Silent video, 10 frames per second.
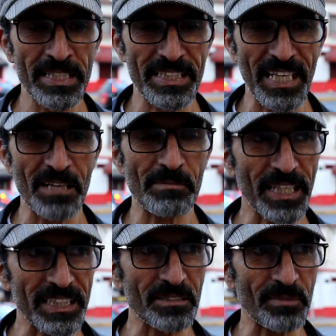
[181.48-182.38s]
السلامه
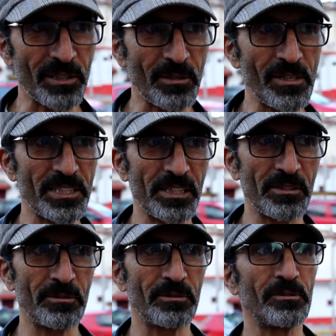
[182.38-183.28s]
كتسبق كل
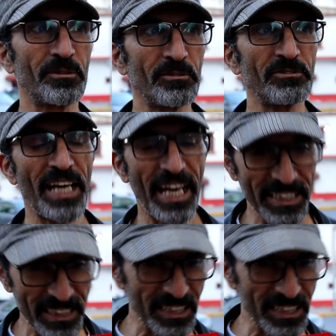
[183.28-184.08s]
شيء وفي الاحاديث